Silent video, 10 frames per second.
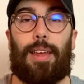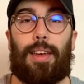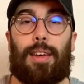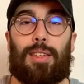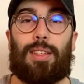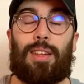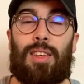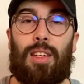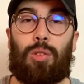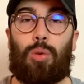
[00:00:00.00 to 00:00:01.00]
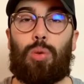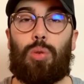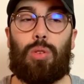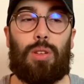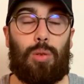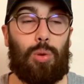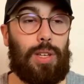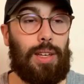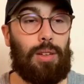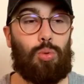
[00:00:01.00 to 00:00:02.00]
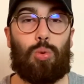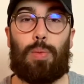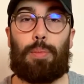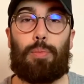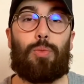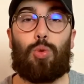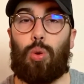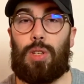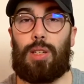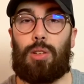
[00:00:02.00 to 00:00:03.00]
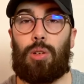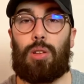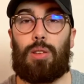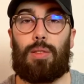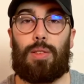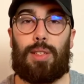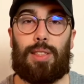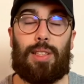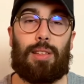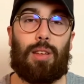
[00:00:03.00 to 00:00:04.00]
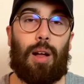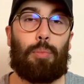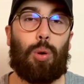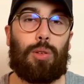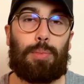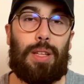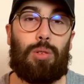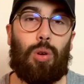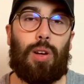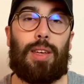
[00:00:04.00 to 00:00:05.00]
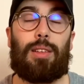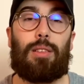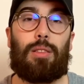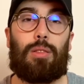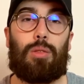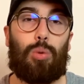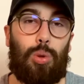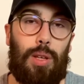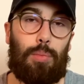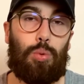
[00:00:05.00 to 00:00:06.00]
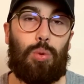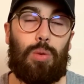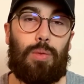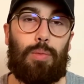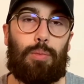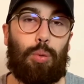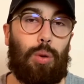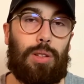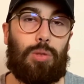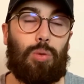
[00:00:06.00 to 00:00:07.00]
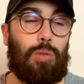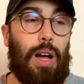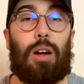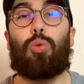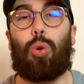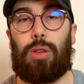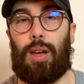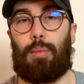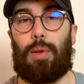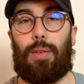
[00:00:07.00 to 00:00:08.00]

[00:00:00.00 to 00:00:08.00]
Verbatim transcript: C'est-à-dire que, ok, tu te mets sur TikTok, ça te rapporte peut-être rien au début, pour l'instant, à court terme.